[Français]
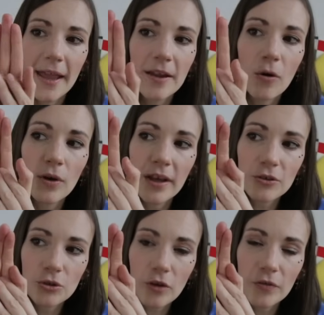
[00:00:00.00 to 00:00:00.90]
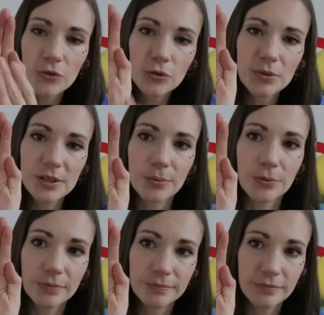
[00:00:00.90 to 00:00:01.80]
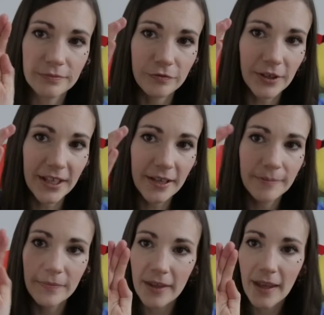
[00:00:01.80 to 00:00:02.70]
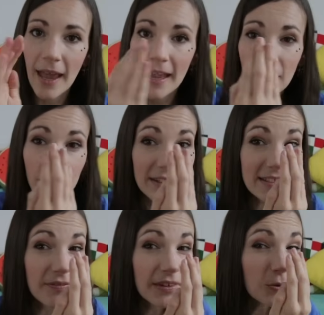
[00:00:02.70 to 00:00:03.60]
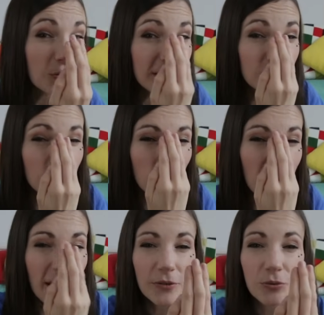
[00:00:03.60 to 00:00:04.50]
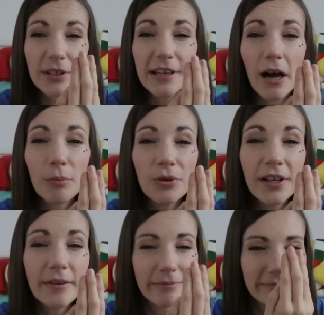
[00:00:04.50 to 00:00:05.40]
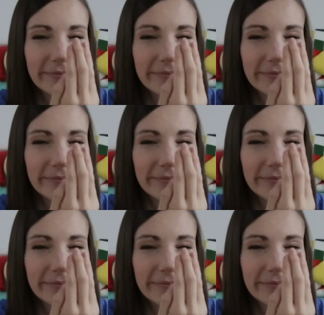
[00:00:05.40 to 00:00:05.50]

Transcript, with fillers: et on l'incurve un tout petit peu. Vous Voyez Et en fait, ça fait le nez du koala tout écrabouillé.